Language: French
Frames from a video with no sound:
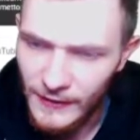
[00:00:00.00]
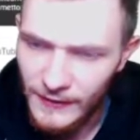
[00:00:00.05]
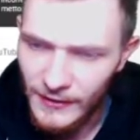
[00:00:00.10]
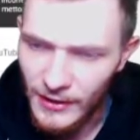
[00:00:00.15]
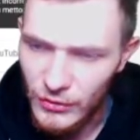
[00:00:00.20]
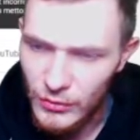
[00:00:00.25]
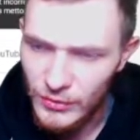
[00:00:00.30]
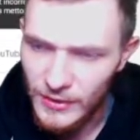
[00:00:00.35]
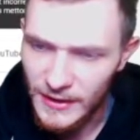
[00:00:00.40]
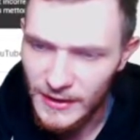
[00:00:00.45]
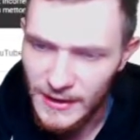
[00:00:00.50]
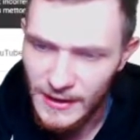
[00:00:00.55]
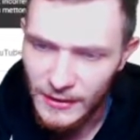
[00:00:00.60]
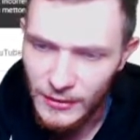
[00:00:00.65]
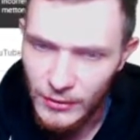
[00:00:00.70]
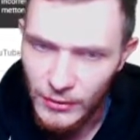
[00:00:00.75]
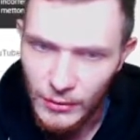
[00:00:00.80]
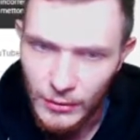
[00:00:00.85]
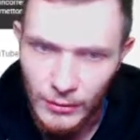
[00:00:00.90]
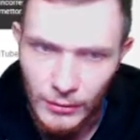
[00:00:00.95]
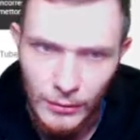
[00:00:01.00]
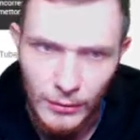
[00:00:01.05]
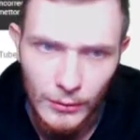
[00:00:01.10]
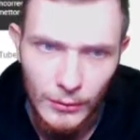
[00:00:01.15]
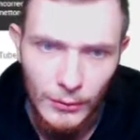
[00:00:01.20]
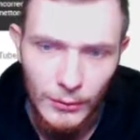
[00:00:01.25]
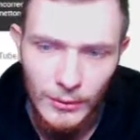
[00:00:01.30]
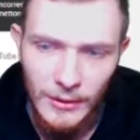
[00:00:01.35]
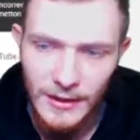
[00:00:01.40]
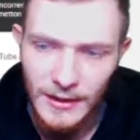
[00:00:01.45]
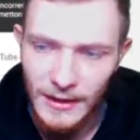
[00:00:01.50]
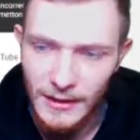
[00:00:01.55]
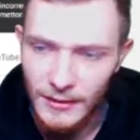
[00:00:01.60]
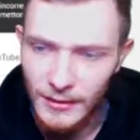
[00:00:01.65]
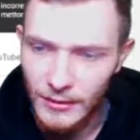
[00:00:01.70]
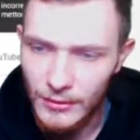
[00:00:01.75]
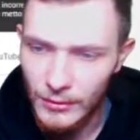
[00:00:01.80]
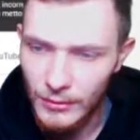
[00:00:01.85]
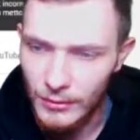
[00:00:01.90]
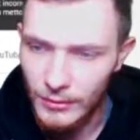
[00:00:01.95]
ça a ajouté quelques,
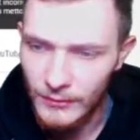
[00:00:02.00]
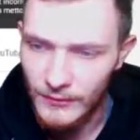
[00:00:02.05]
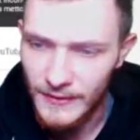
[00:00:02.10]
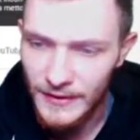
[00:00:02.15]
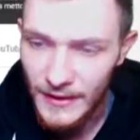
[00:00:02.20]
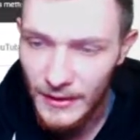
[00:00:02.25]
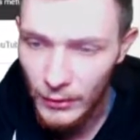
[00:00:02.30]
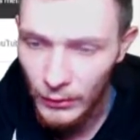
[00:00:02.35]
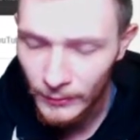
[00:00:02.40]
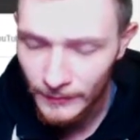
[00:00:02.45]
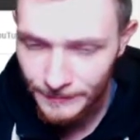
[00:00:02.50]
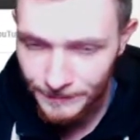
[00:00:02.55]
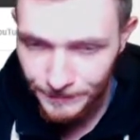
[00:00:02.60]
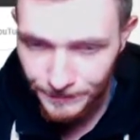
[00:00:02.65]
quelques vidéos,